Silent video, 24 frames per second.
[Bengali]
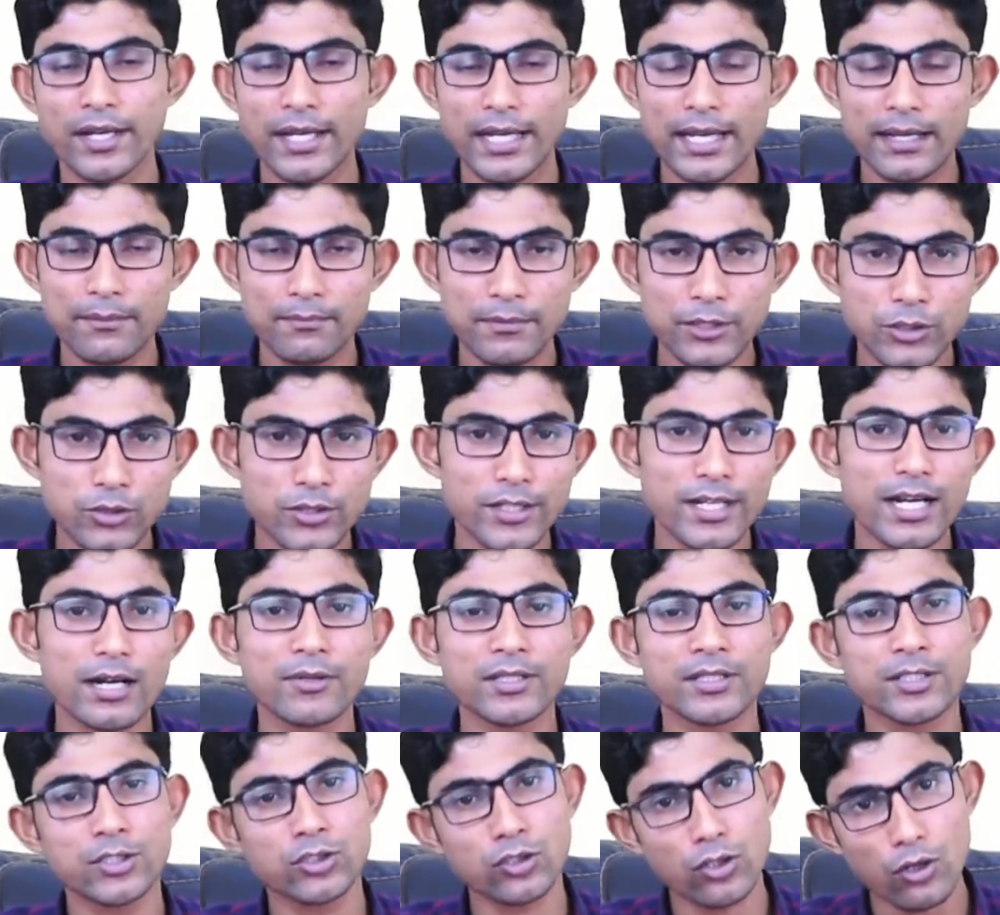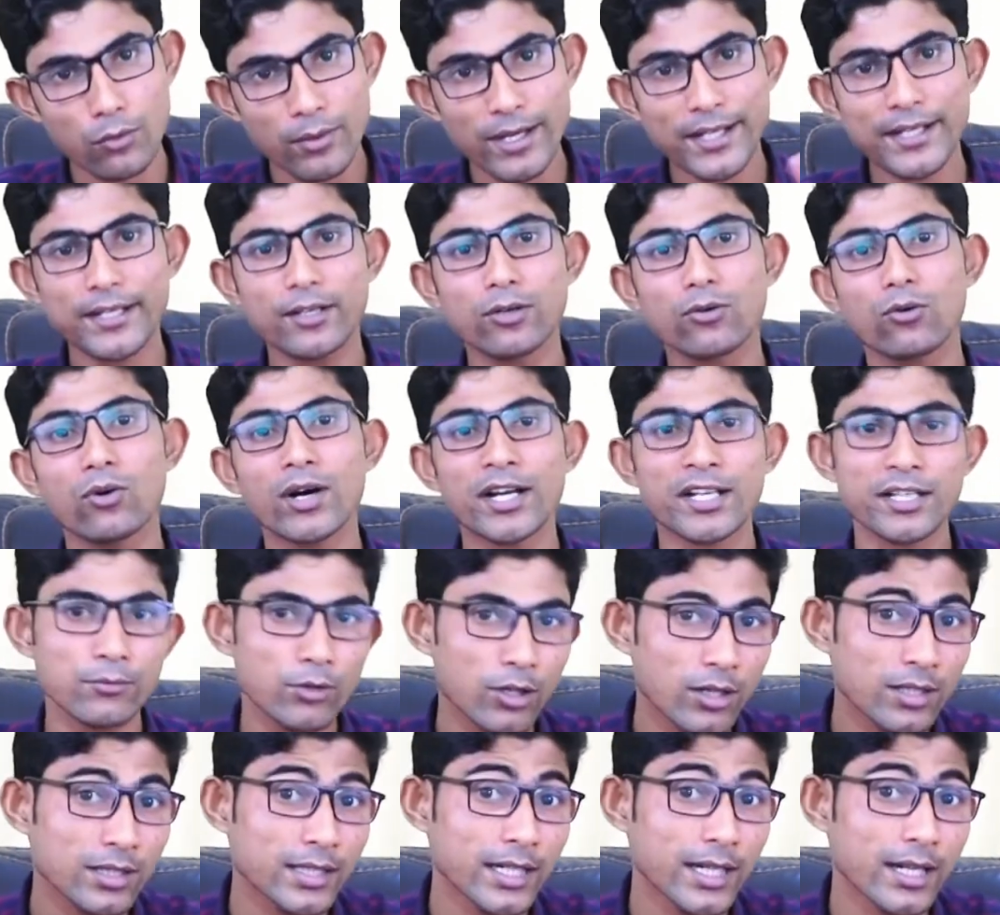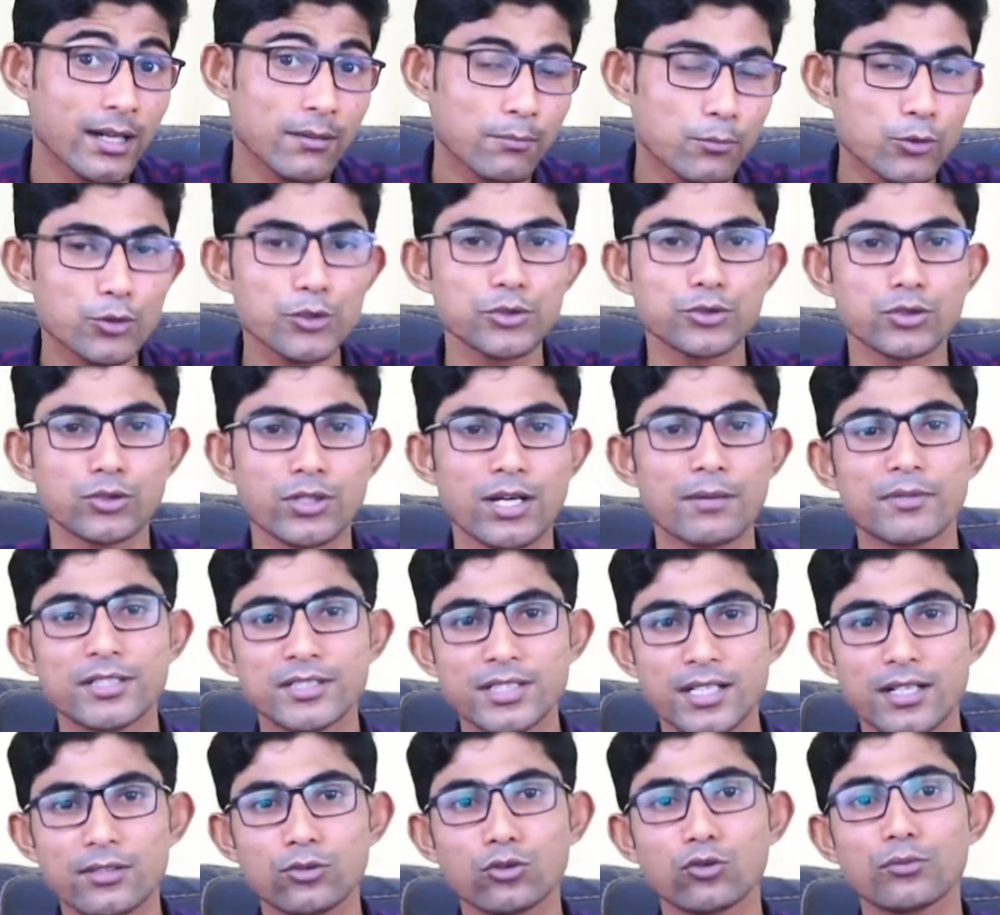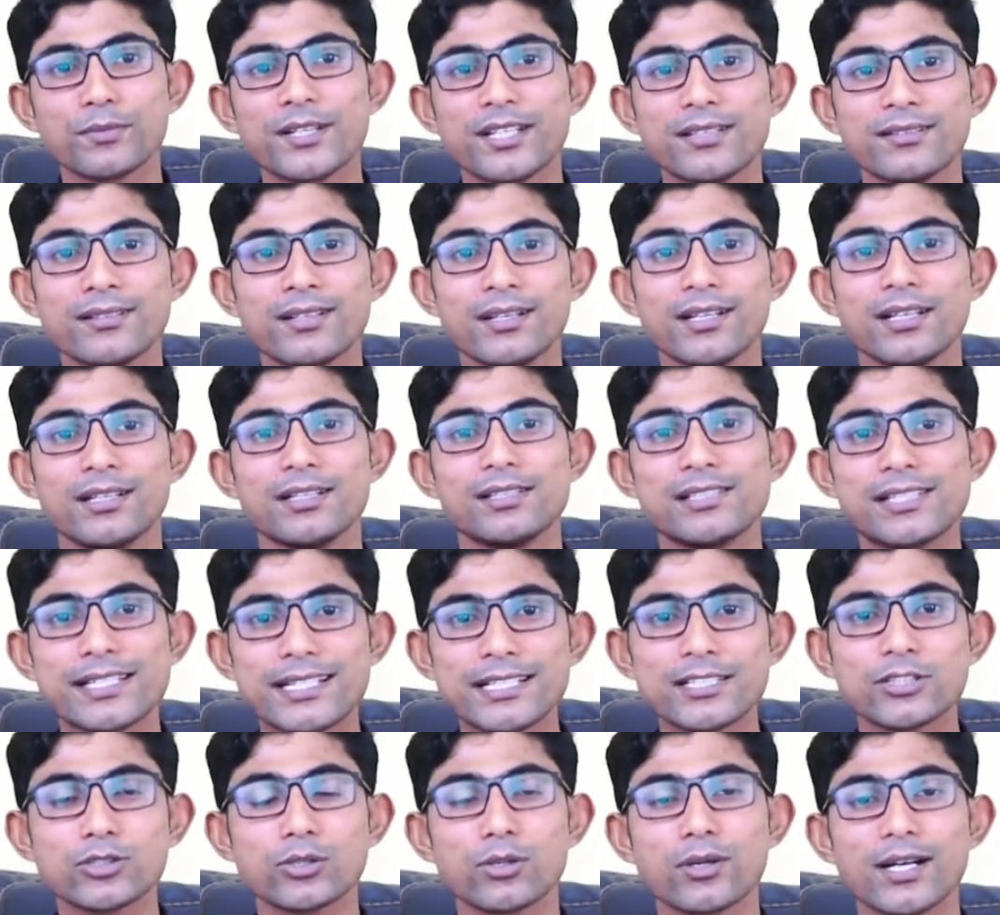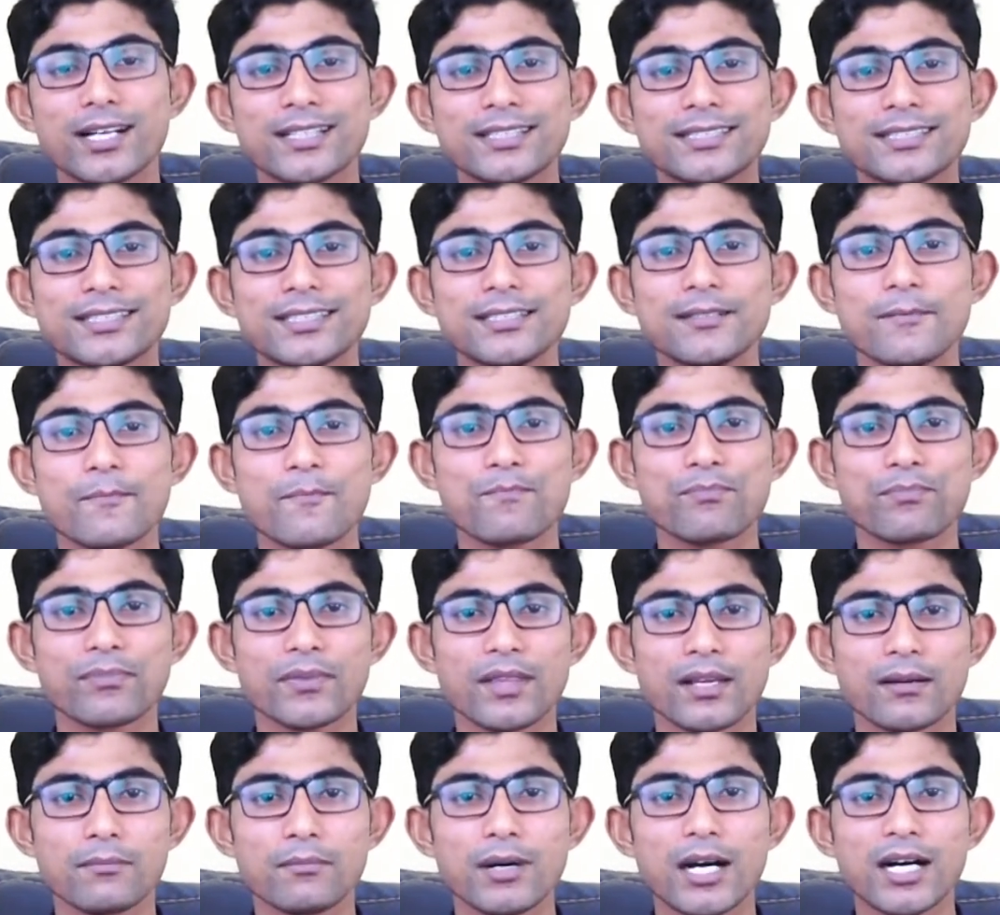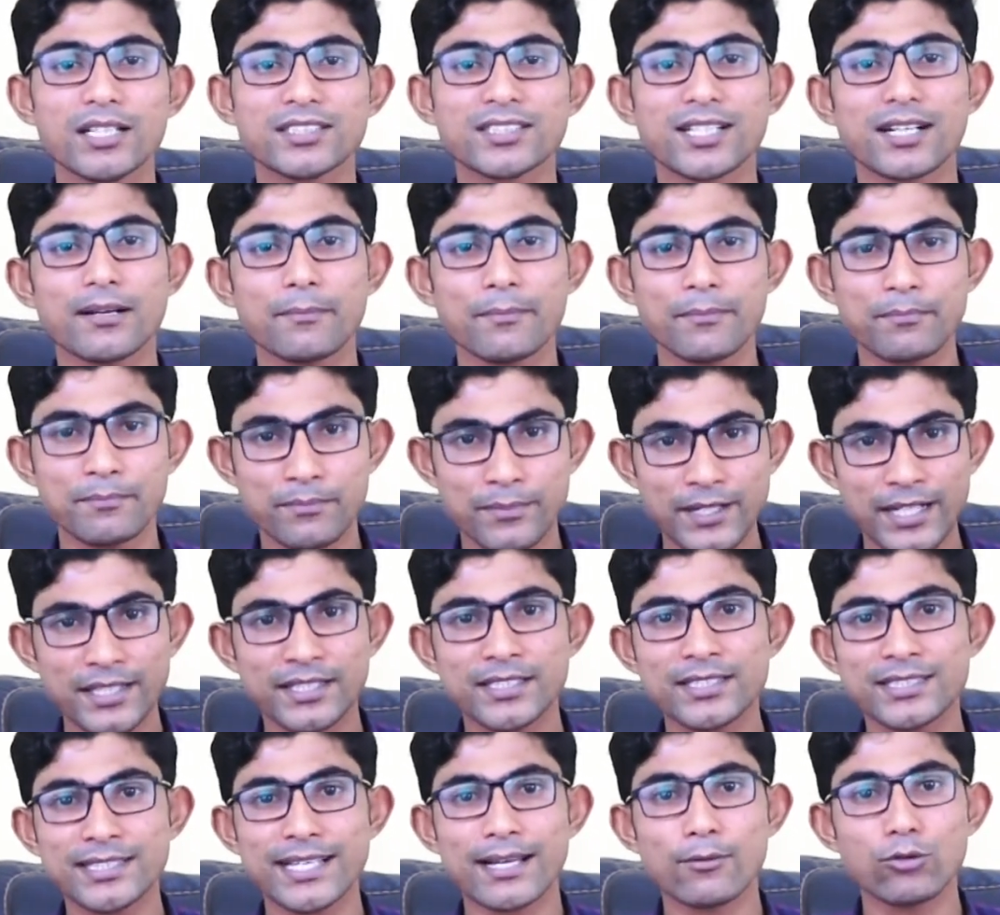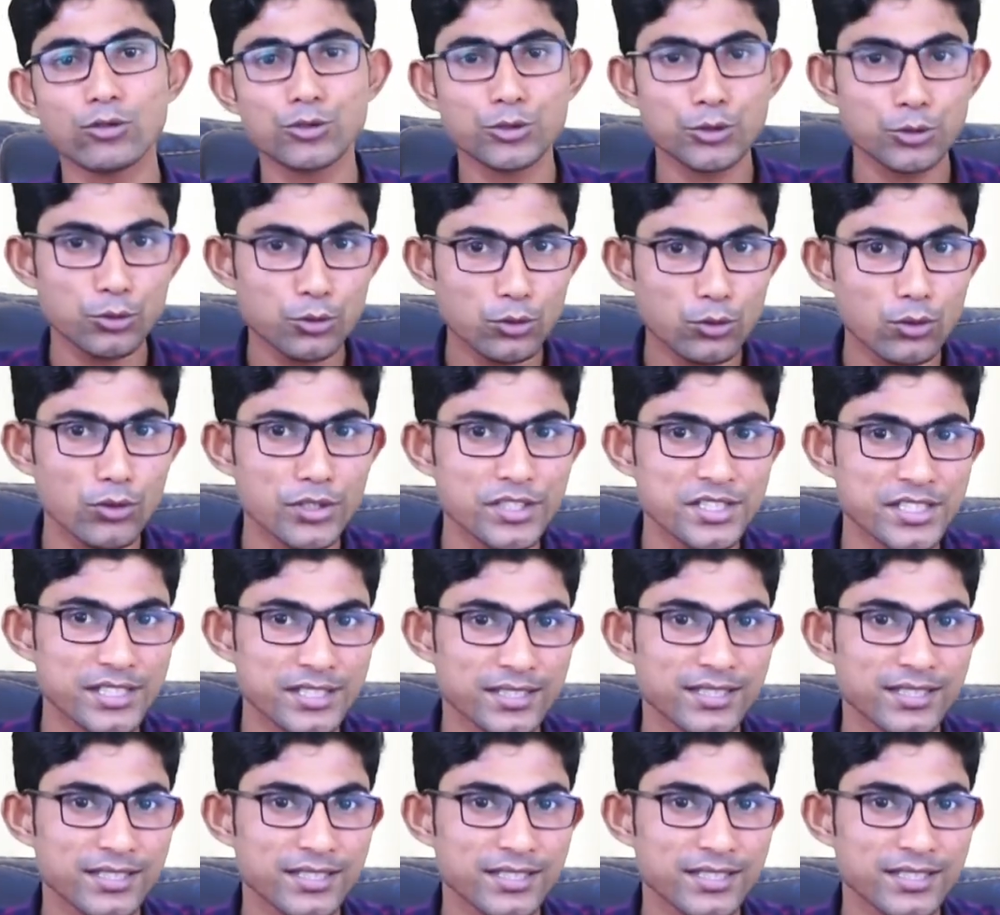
এই বিষয়ে আমাদের সবারই ওয়াকিবহাল থাকা প্রয়োজন আমরা যারা নবীন চিকিৎসক আছি বা যারা প্র্যাকটিস কেবল শুরু করেছি